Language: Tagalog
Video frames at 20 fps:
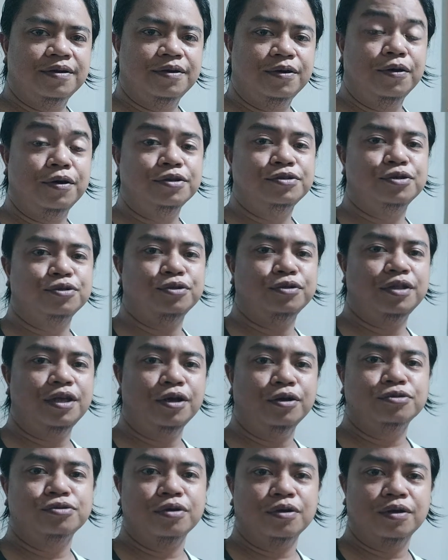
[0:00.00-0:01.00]
Okay, so
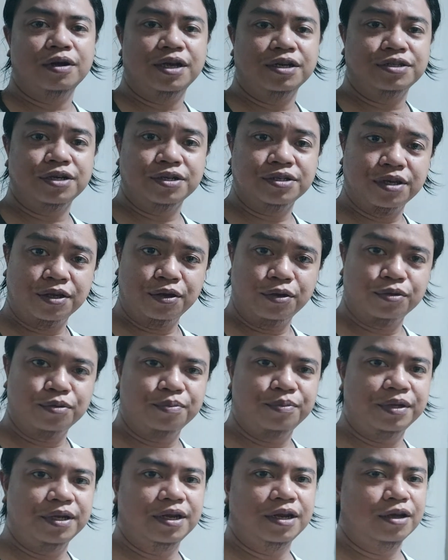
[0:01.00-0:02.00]
today gusto ko lang i-share sa inyo
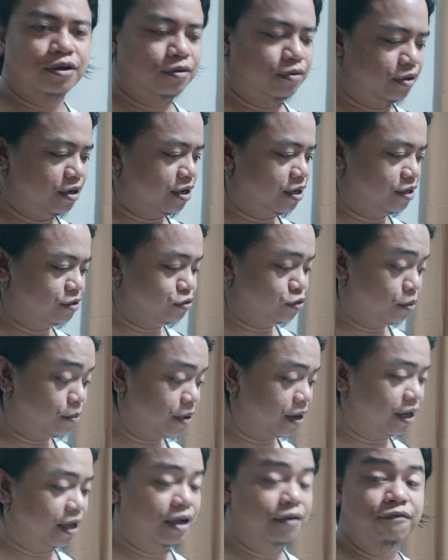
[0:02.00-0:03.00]
itong binili kong uh,
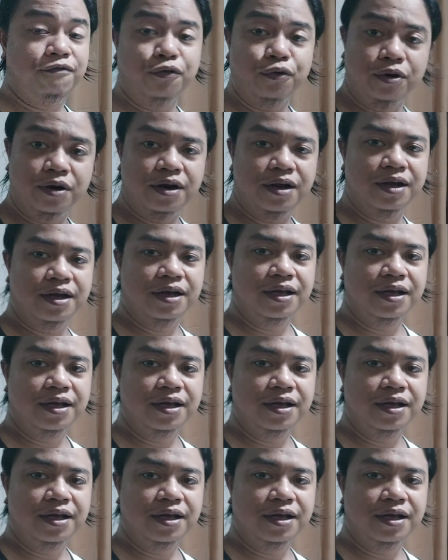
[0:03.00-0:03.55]
sobrang helpful